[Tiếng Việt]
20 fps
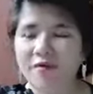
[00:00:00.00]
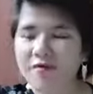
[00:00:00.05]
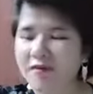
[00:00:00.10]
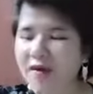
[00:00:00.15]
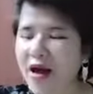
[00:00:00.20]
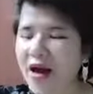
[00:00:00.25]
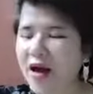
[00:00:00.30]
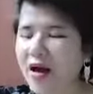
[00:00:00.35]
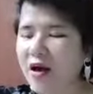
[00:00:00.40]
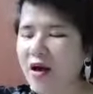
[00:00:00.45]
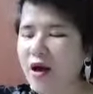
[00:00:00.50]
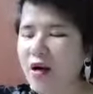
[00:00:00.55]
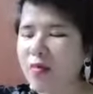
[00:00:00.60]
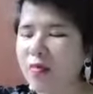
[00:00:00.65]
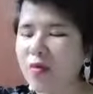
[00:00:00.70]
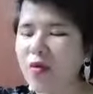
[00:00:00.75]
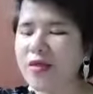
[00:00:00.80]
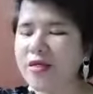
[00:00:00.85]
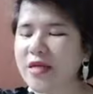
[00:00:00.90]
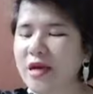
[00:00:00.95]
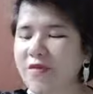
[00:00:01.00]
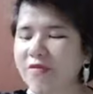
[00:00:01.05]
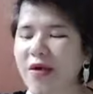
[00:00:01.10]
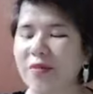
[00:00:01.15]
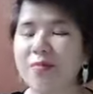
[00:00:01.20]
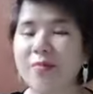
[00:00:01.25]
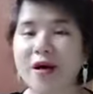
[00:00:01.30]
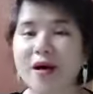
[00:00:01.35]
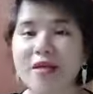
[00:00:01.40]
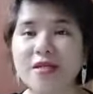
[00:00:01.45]
và một sản
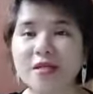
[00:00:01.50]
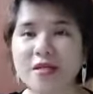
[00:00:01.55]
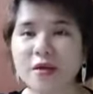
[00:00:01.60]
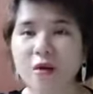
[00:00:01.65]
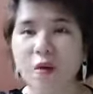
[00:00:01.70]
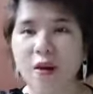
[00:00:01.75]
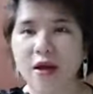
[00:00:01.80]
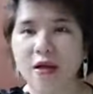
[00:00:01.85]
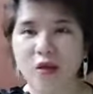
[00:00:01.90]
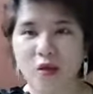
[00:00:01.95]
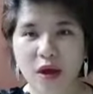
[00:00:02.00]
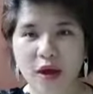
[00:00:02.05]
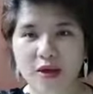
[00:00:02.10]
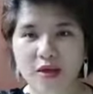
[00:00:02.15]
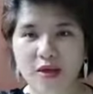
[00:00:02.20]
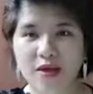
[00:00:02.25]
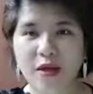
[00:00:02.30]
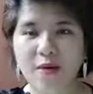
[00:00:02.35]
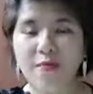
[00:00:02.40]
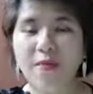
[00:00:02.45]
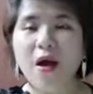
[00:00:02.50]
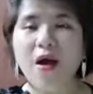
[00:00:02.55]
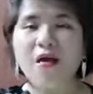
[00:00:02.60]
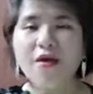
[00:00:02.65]
phẩm mà các chị hoàn toàn yên tâm